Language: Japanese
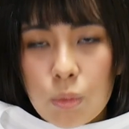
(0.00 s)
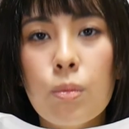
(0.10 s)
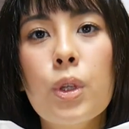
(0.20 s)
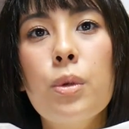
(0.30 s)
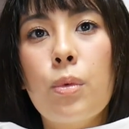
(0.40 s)
う
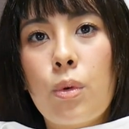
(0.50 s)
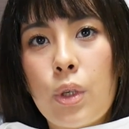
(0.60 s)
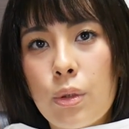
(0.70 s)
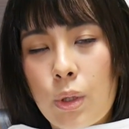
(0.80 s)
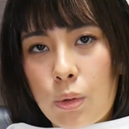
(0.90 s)
まあでもこ
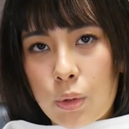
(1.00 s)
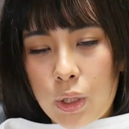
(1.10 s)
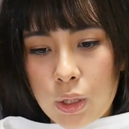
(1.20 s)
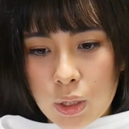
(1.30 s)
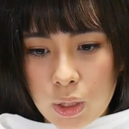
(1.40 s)
れはこ
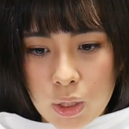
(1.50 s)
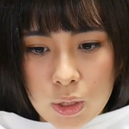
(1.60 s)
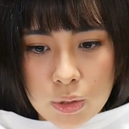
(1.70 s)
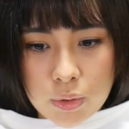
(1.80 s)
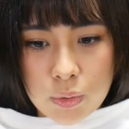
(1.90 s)
れで
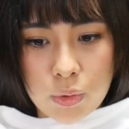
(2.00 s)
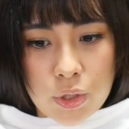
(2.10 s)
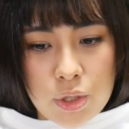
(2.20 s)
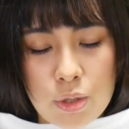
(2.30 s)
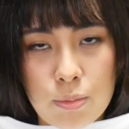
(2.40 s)
すご
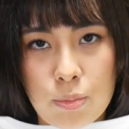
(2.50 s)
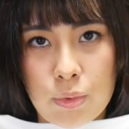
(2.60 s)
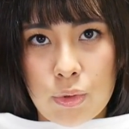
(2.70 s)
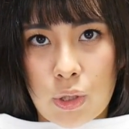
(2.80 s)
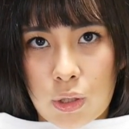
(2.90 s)
い
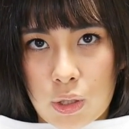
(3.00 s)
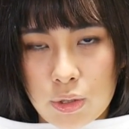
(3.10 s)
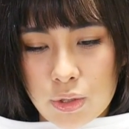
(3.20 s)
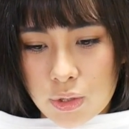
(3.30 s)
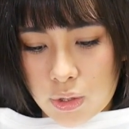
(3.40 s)
シンプルな
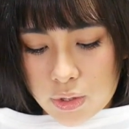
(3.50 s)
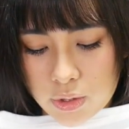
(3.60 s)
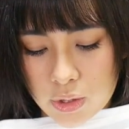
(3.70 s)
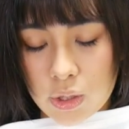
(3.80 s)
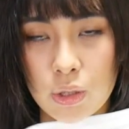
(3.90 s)
感じが
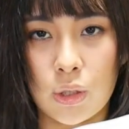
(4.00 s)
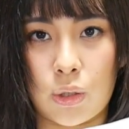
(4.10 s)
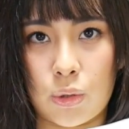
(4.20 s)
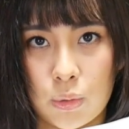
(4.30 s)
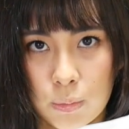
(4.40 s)
していい
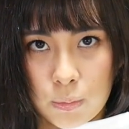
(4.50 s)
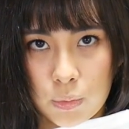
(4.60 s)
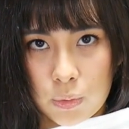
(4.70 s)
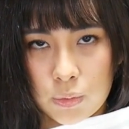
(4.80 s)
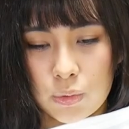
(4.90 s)
なと
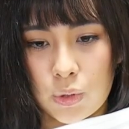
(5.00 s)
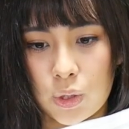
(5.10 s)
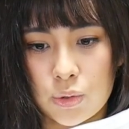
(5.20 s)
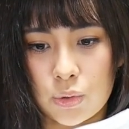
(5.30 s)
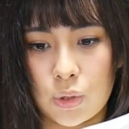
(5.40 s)
思うというわ
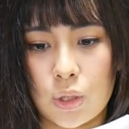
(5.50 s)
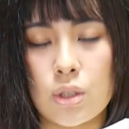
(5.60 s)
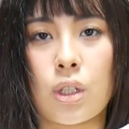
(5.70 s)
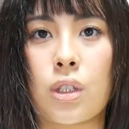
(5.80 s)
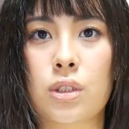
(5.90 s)
けでちょっとね
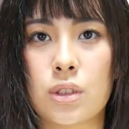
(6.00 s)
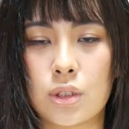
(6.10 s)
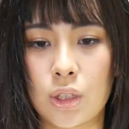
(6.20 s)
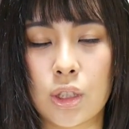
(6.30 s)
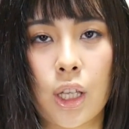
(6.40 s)
じゃあ
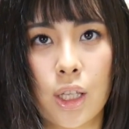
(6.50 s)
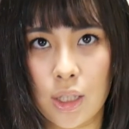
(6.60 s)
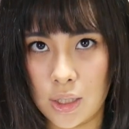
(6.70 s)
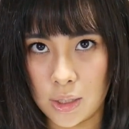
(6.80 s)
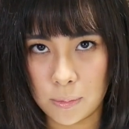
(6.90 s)
着て
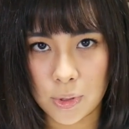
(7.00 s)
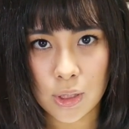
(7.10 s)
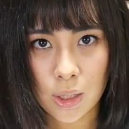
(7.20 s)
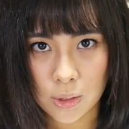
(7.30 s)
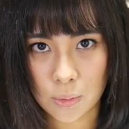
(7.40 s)
み
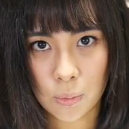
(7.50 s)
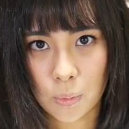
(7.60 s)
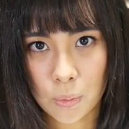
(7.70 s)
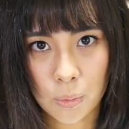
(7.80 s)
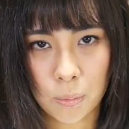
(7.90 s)
たいと
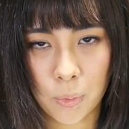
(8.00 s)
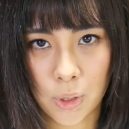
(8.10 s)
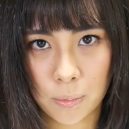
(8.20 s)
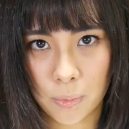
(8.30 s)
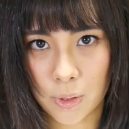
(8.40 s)
思
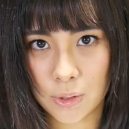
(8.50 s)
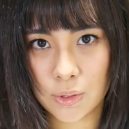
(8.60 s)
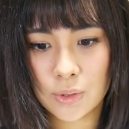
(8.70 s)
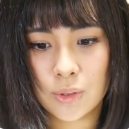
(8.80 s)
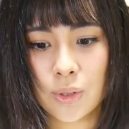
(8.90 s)
います